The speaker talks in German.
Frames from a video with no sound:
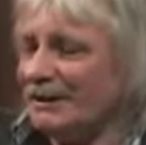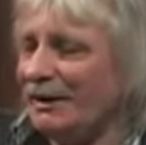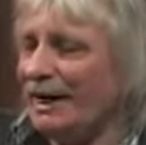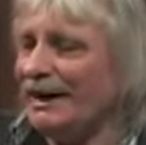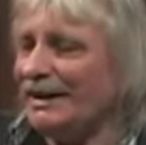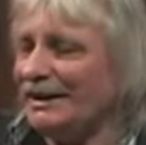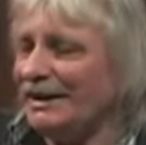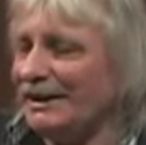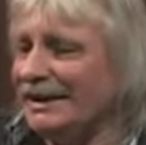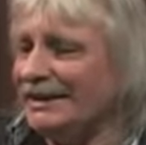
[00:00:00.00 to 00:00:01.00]
weil
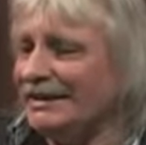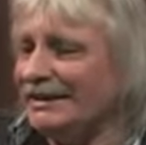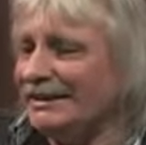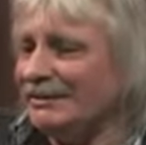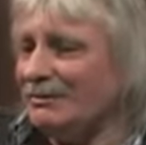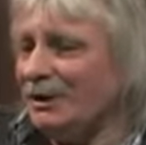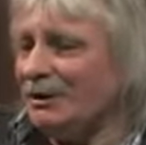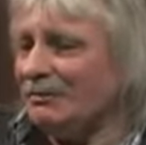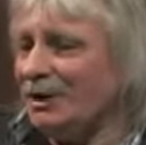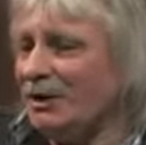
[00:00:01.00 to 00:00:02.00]
es,
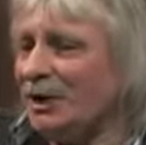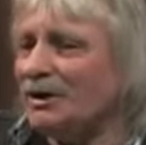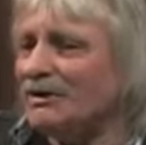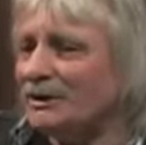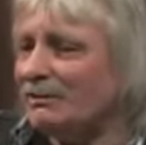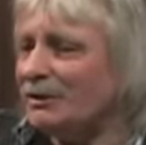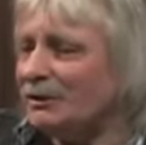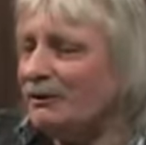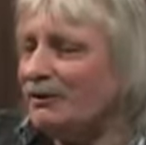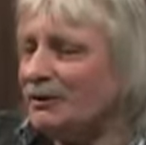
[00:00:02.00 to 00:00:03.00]
man, man hört es immer
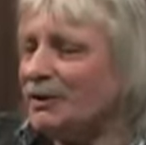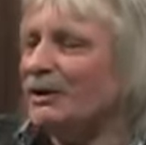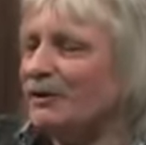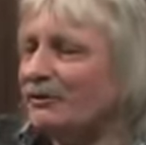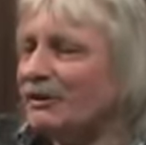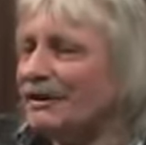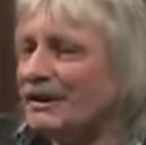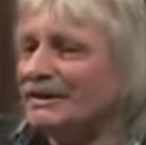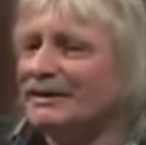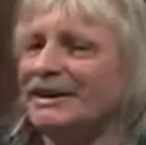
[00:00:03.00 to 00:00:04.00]
oft oder öfters
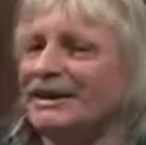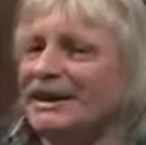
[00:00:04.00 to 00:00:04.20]
jetzt,